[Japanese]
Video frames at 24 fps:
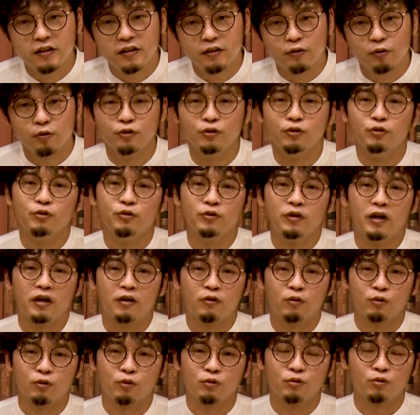というよう
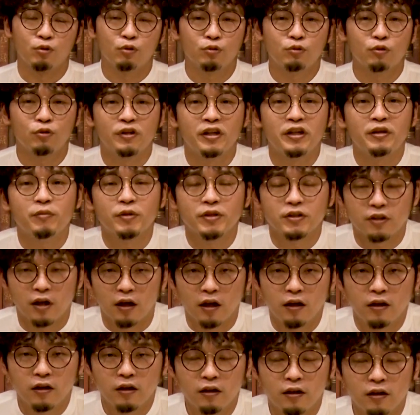なこと想像できますか？
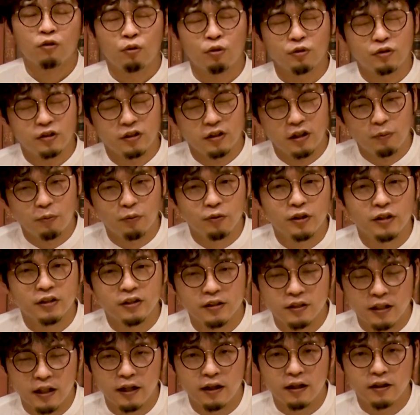こちらもで
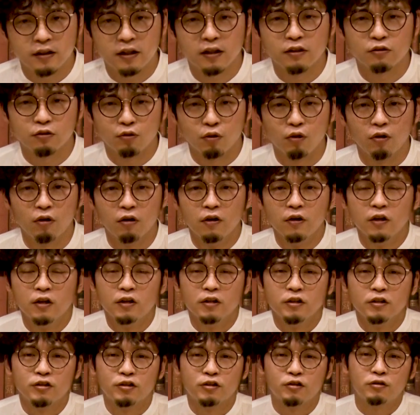すね、なんと
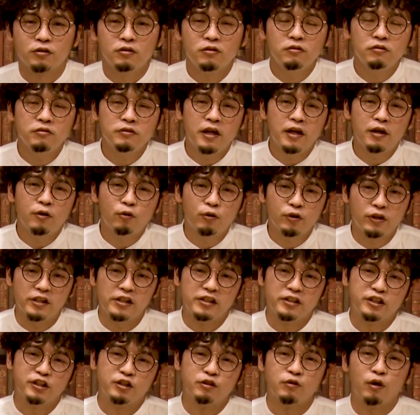数年おき
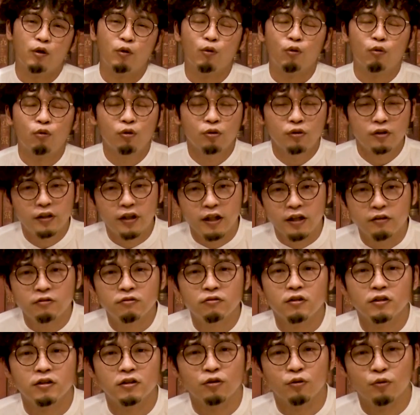に実は起こっている
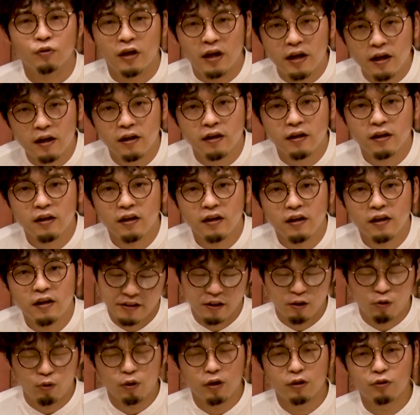んですよね。
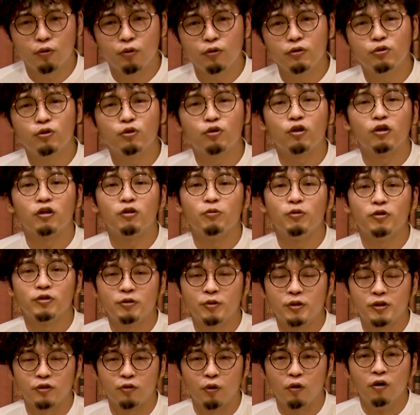でこれはどういうことかと申
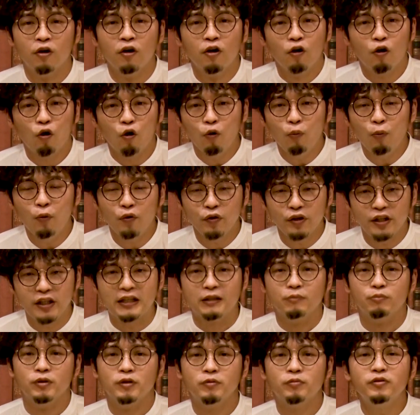しますと、主
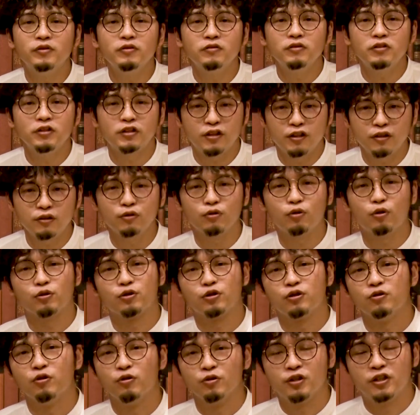に部分収
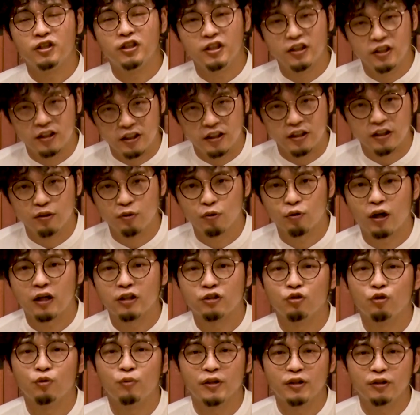骨の地域の
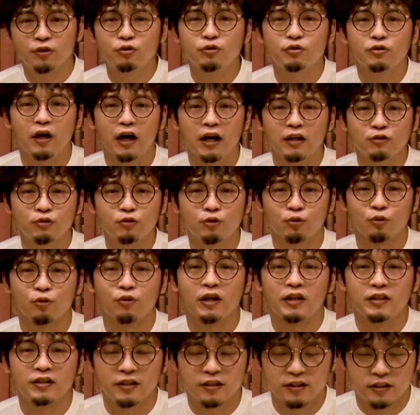火葬場でよくあること
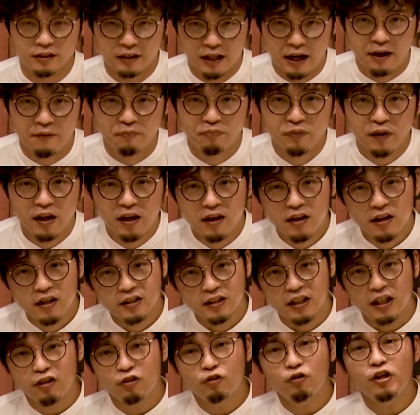なんですが、
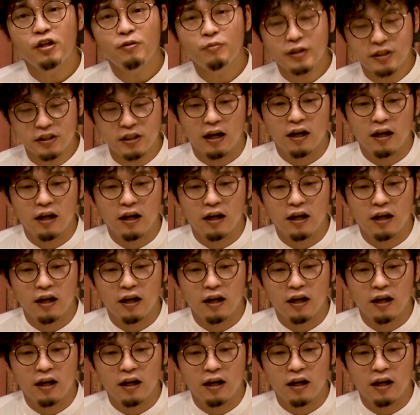先ほど言いまし